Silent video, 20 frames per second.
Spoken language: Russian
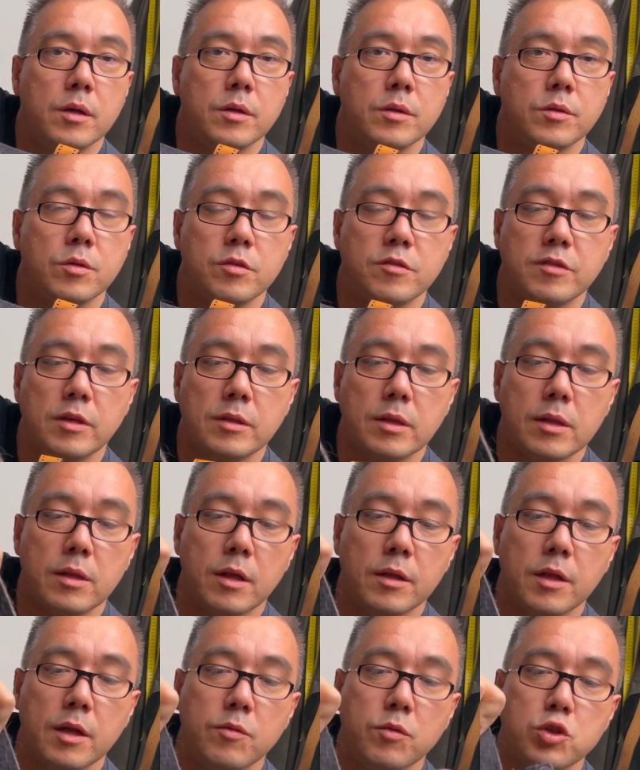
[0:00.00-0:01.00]
То есть это для
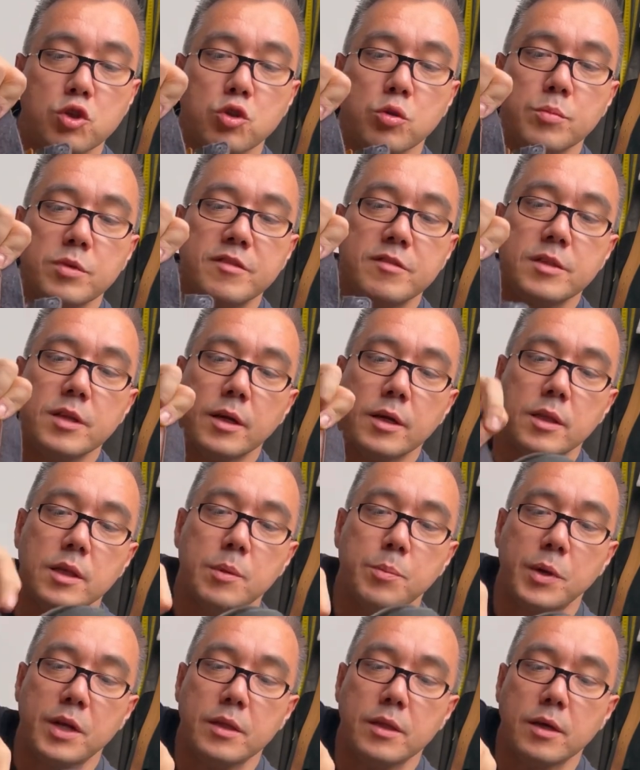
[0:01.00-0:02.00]
того, чтобы снег не
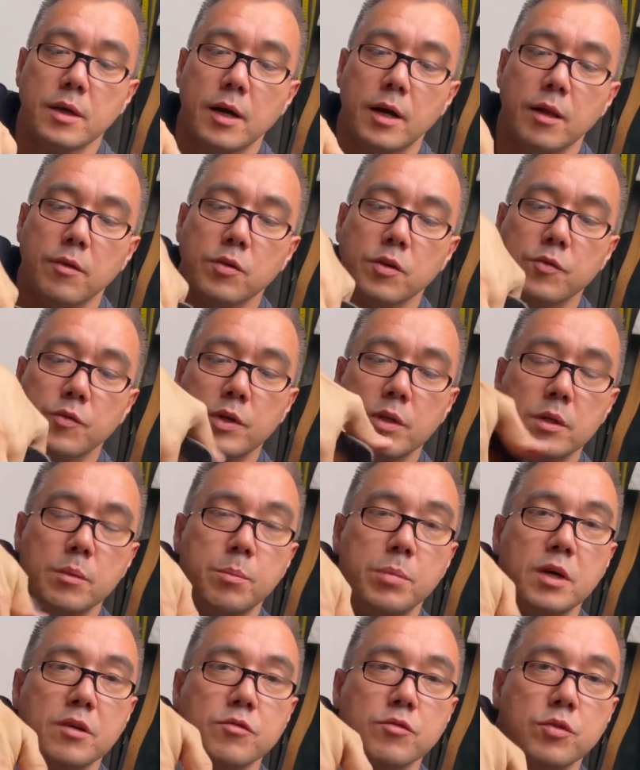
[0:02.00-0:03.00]
проникал вот в эти
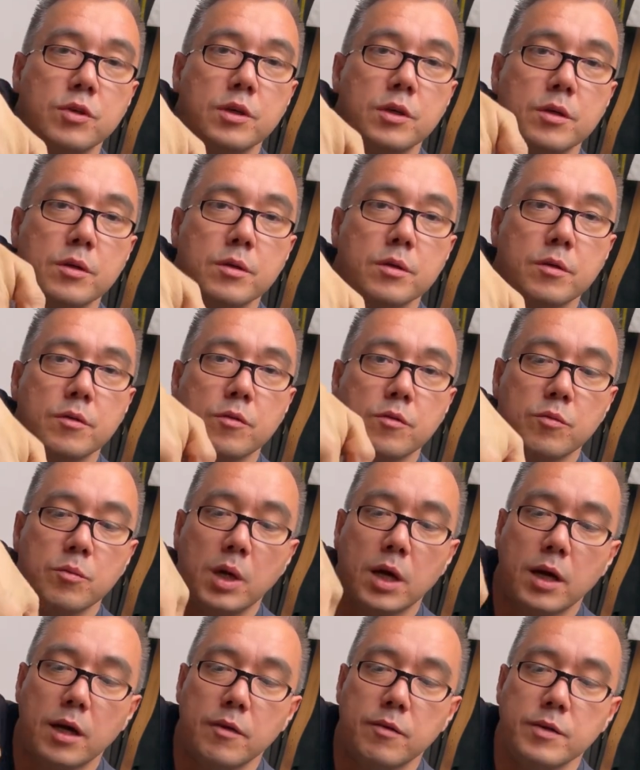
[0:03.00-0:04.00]
пазухи
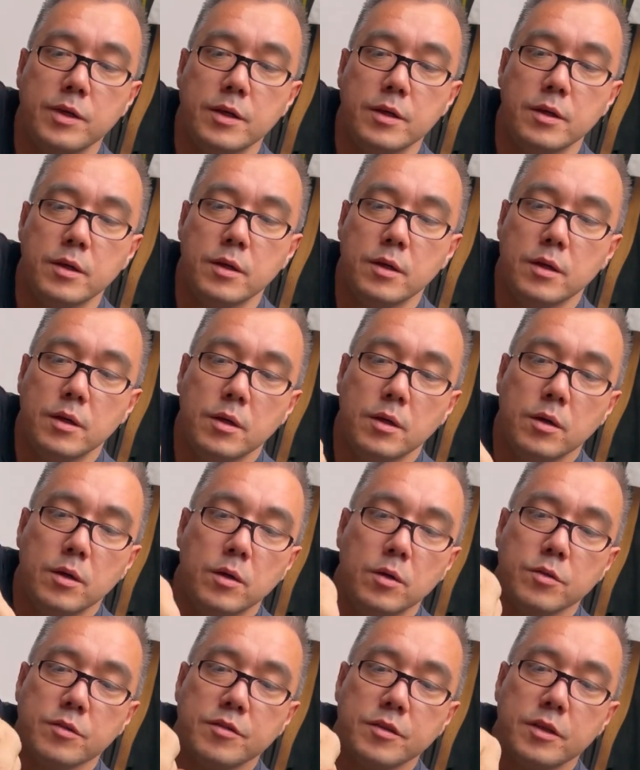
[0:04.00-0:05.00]
боковые.
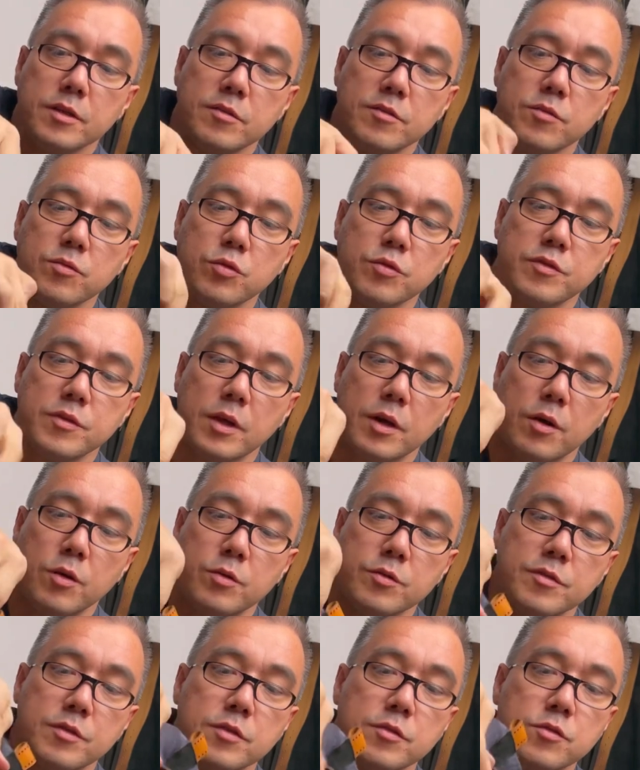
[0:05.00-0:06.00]
Он стоит с двух
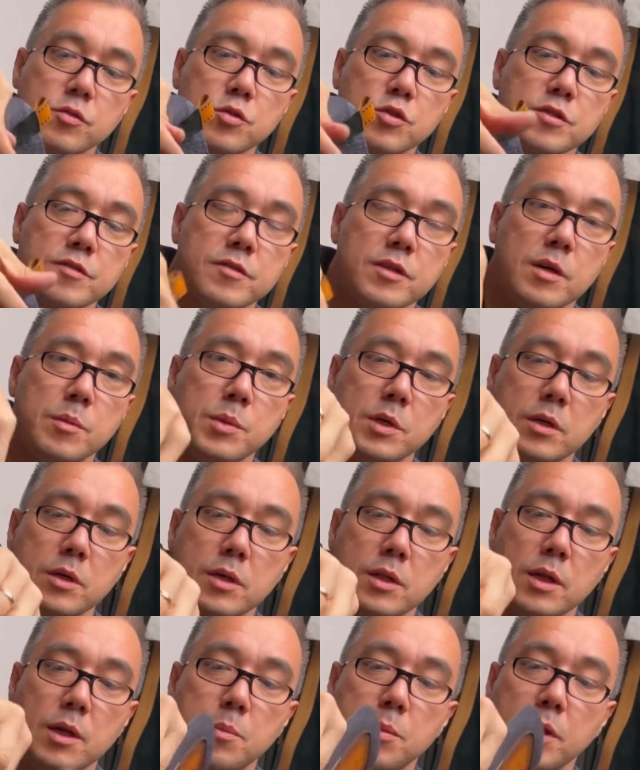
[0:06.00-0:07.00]
сторон. Здесь тоже сам
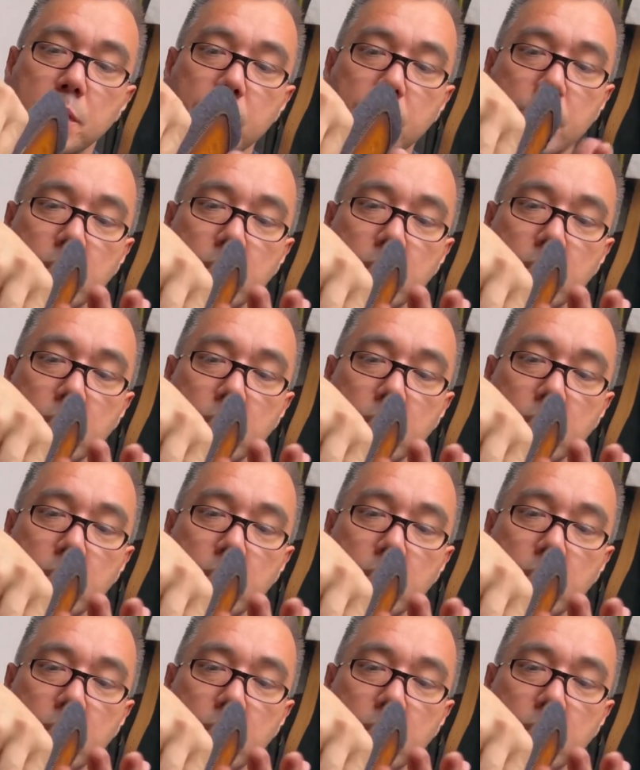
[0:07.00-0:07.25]
клапан.